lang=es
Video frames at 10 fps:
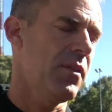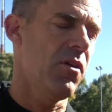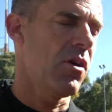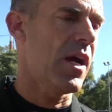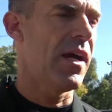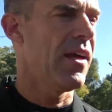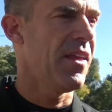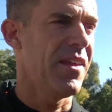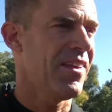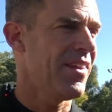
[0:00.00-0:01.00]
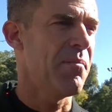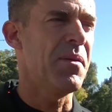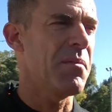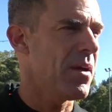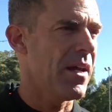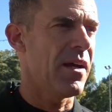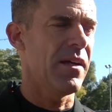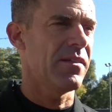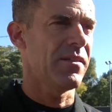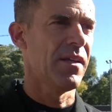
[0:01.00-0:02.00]
nos cae de, primera,
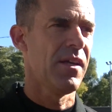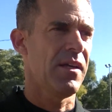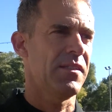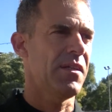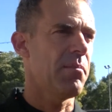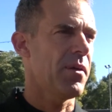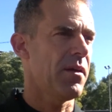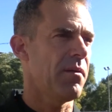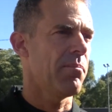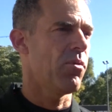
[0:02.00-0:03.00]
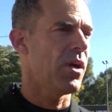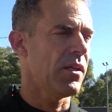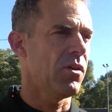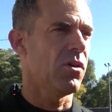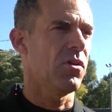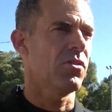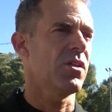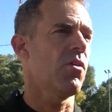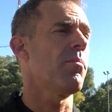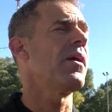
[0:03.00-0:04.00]
es, eh, siempre empujando, nos
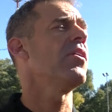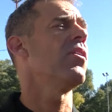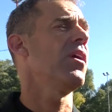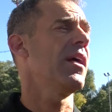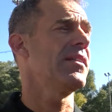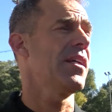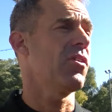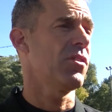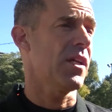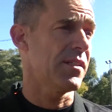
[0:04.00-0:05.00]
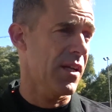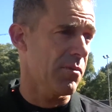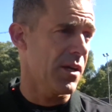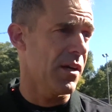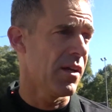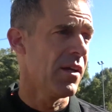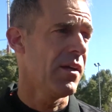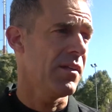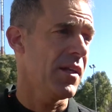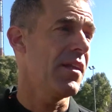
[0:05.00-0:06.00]
acompañó en la serie contra Serbia
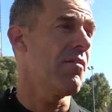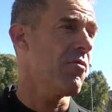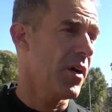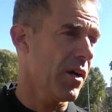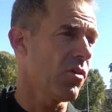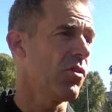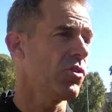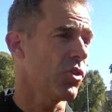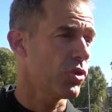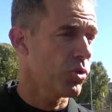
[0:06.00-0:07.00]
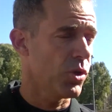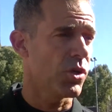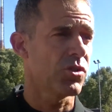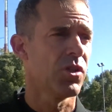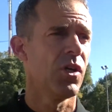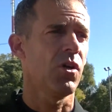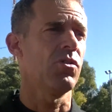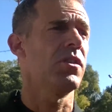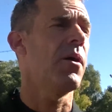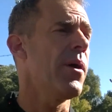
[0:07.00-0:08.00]
desde afuera con otros juniors,
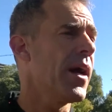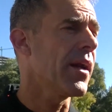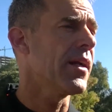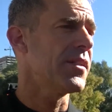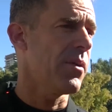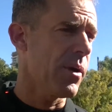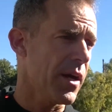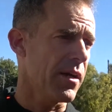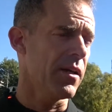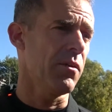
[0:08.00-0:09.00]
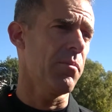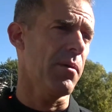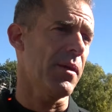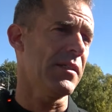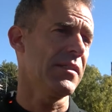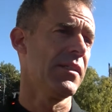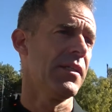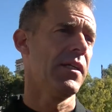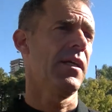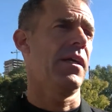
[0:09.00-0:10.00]
con Taberna, Echeverri, y por más.
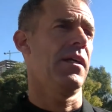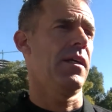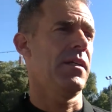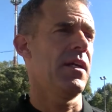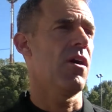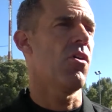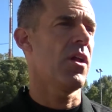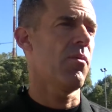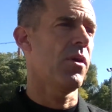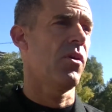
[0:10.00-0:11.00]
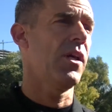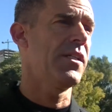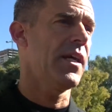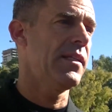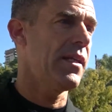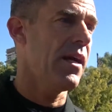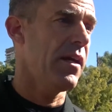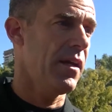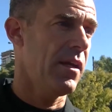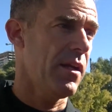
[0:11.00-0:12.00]
Eh, y ahora, bueno, él ya está
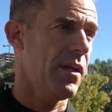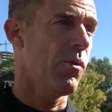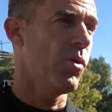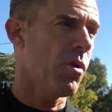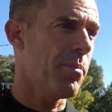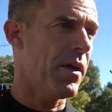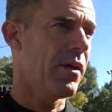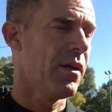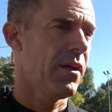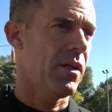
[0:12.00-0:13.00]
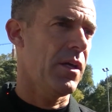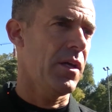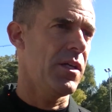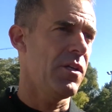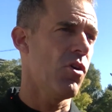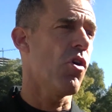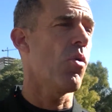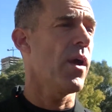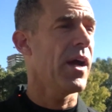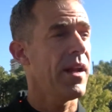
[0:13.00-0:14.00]
en, Europa eh, y no
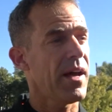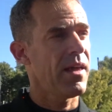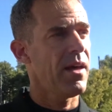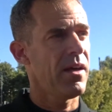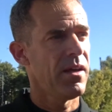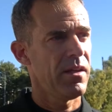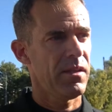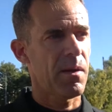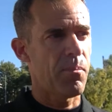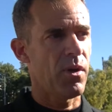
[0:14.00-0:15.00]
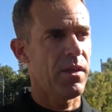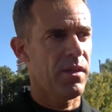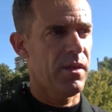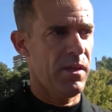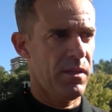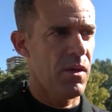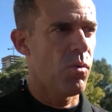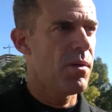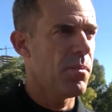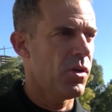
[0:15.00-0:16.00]
juega nada después de,
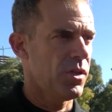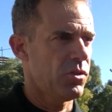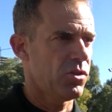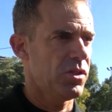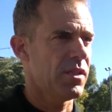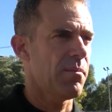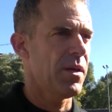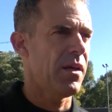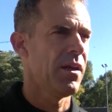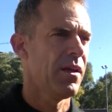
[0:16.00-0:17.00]
Wimbledon, entonces también